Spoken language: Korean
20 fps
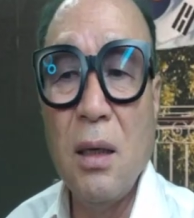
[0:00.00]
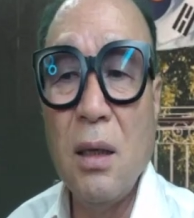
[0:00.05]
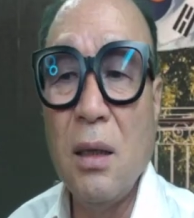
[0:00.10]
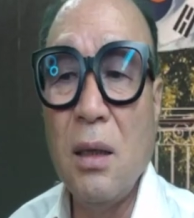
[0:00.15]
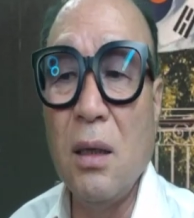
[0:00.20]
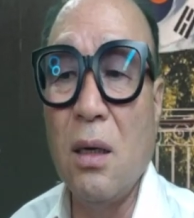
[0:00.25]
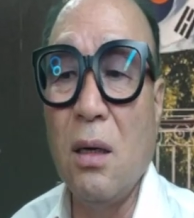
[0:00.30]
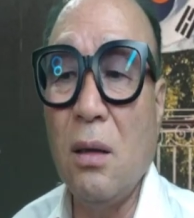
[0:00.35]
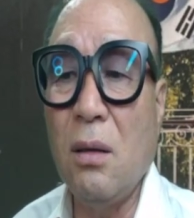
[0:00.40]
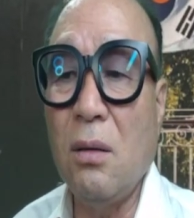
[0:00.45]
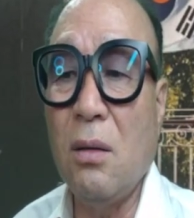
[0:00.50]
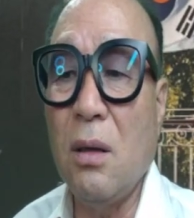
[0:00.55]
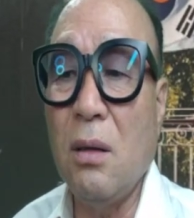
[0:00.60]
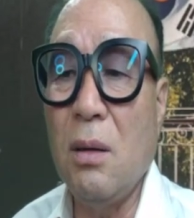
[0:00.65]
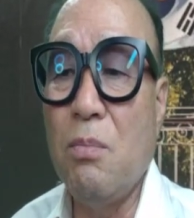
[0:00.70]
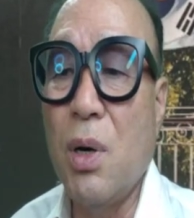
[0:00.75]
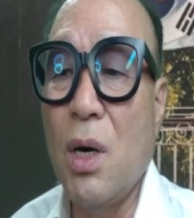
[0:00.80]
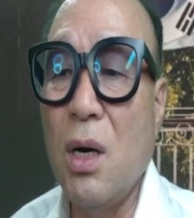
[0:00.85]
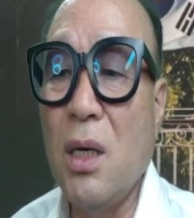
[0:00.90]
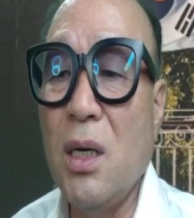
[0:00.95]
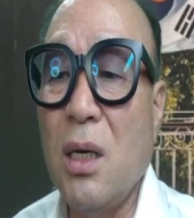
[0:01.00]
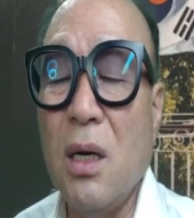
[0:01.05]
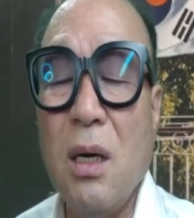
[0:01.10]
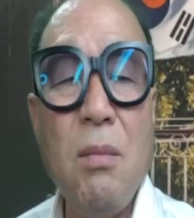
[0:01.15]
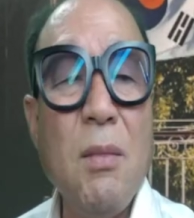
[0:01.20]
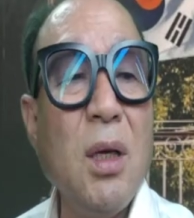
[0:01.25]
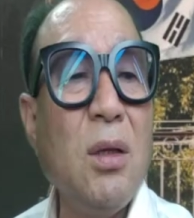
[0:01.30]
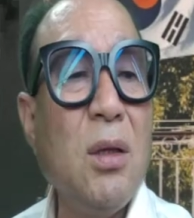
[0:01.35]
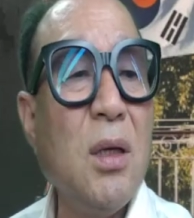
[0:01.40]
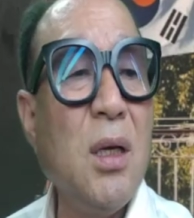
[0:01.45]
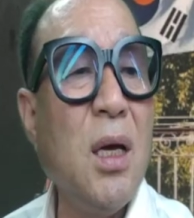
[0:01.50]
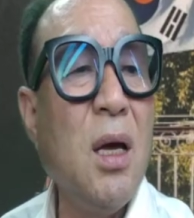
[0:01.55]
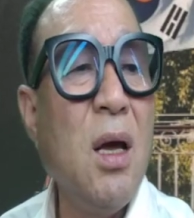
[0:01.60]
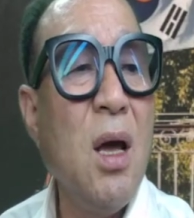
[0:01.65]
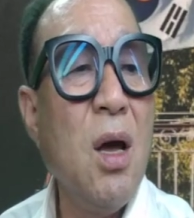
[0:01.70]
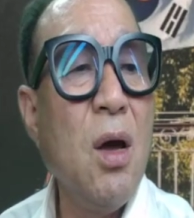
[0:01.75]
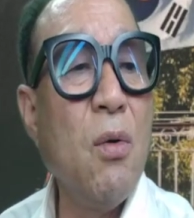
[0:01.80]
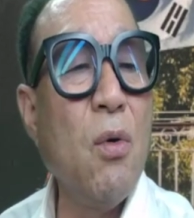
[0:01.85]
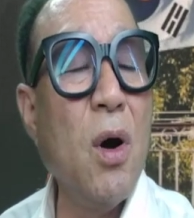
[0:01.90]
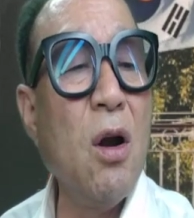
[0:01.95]
이것들 뭐 이런 것들이
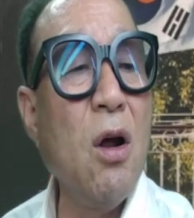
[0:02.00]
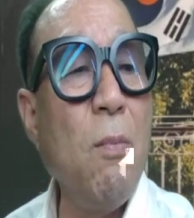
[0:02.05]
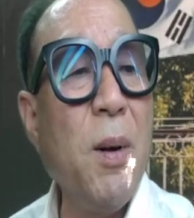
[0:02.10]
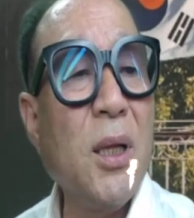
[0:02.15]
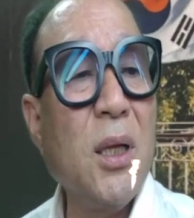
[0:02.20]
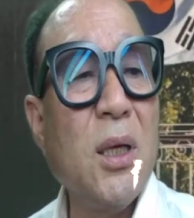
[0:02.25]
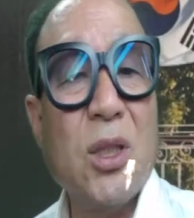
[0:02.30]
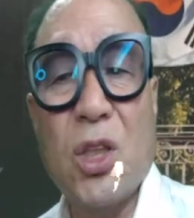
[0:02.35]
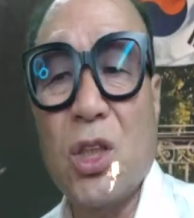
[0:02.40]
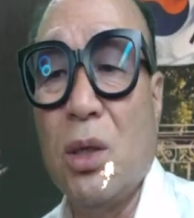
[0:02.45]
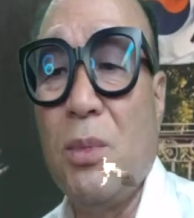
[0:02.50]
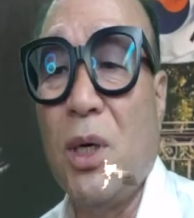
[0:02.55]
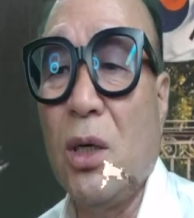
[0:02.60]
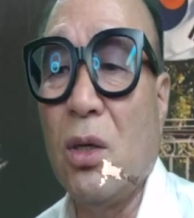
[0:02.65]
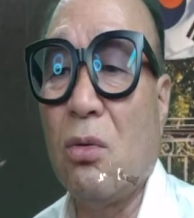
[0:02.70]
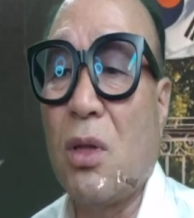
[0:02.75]
돈을 받아 처음으